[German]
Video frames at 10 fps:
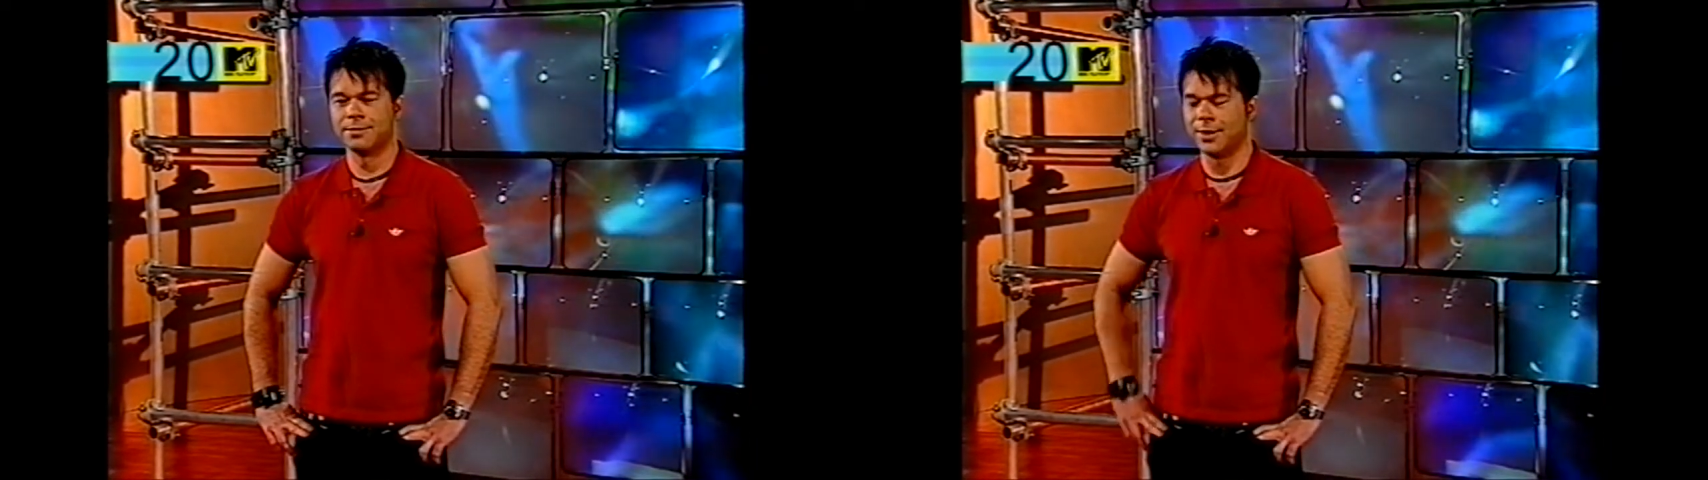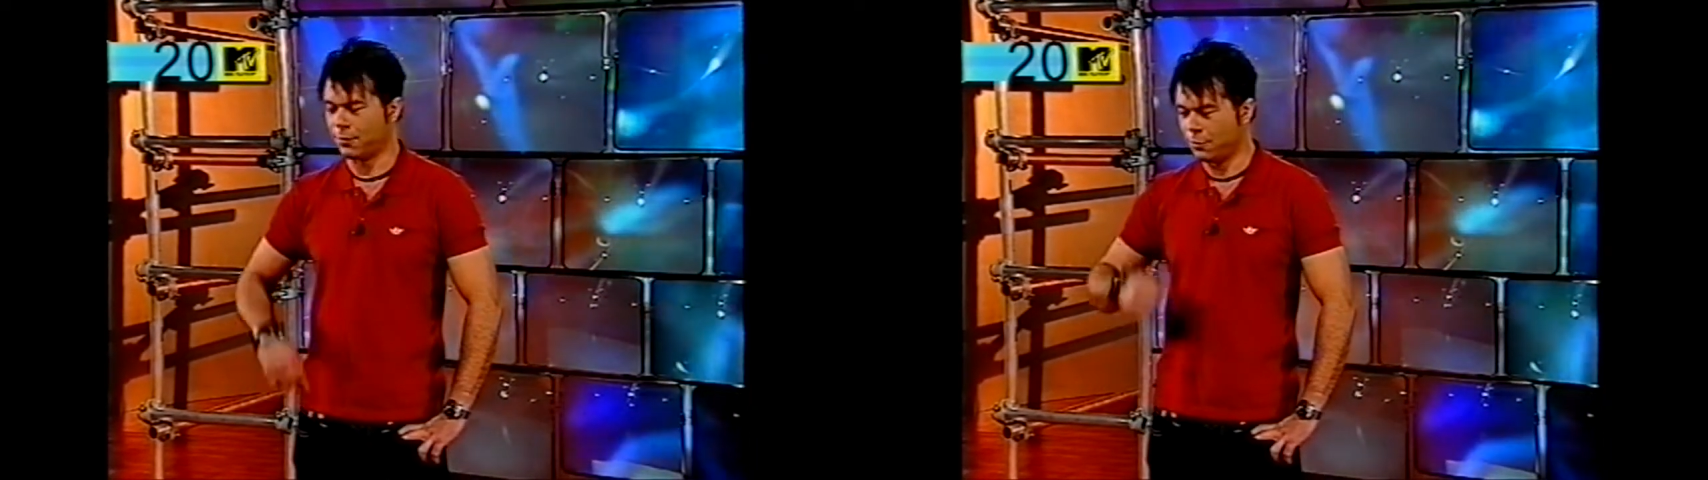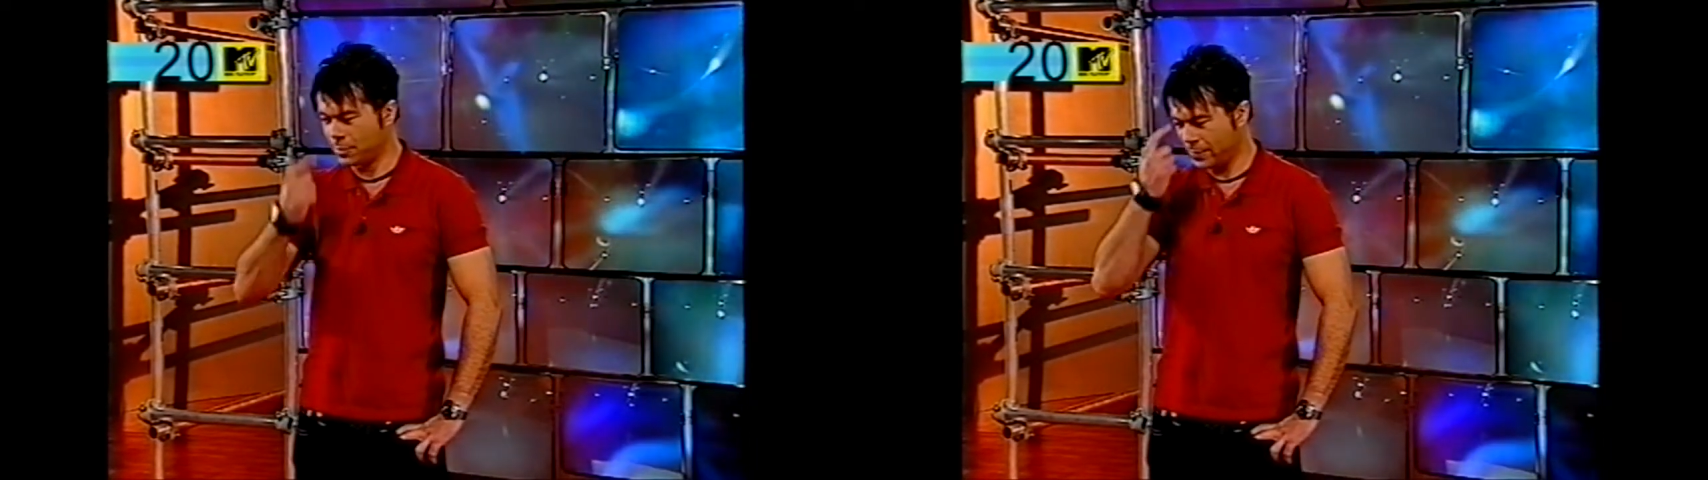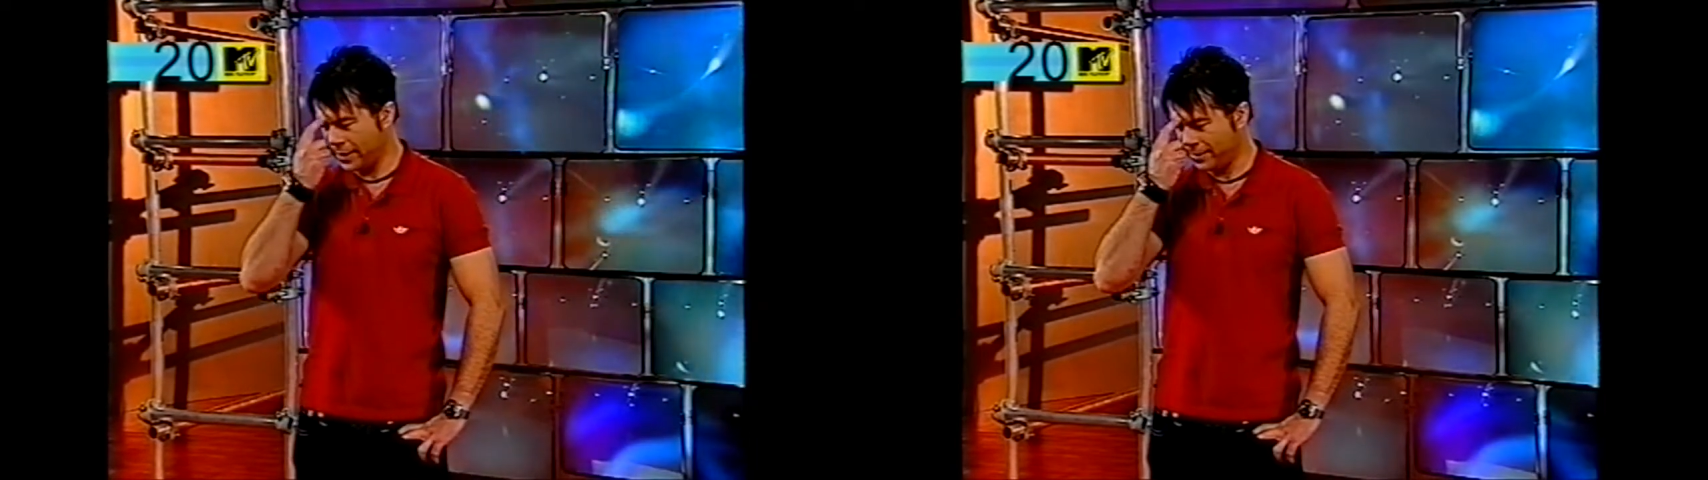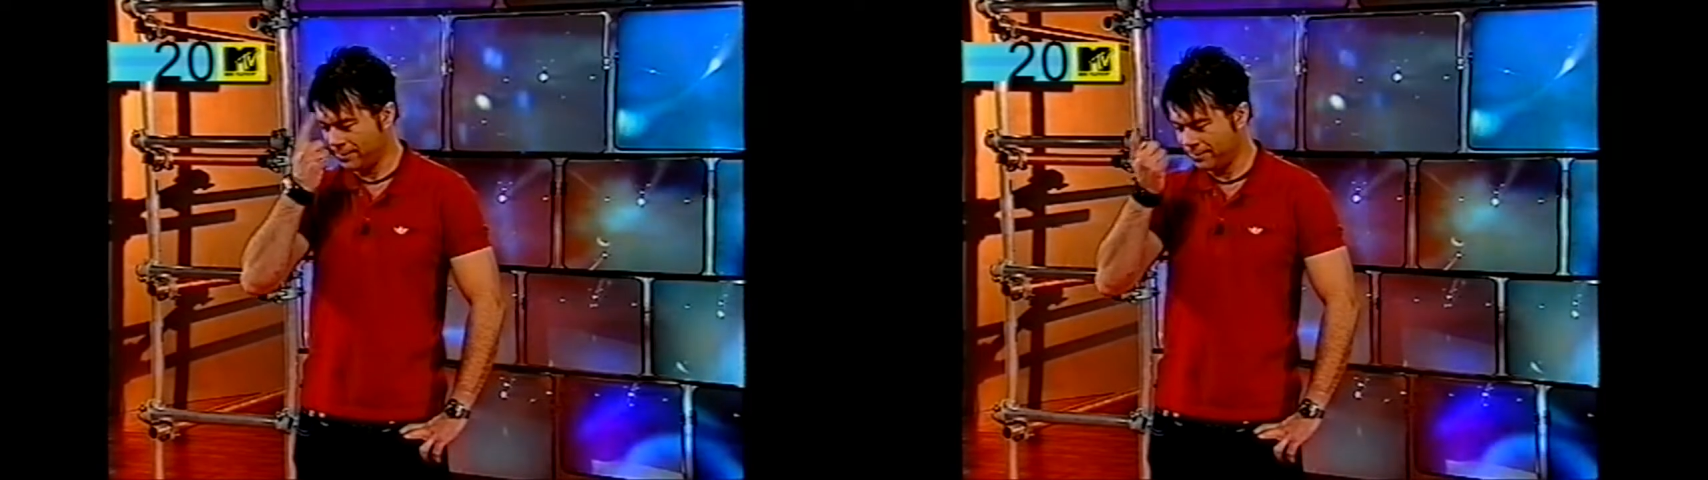wegen
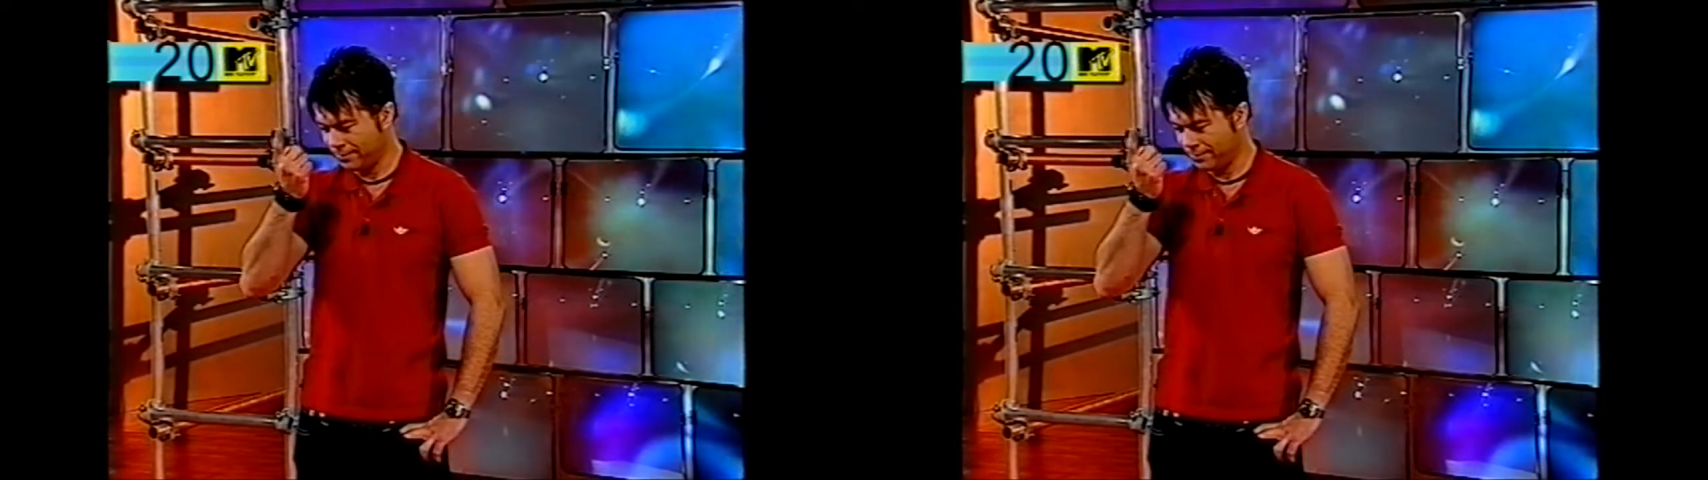Fußball.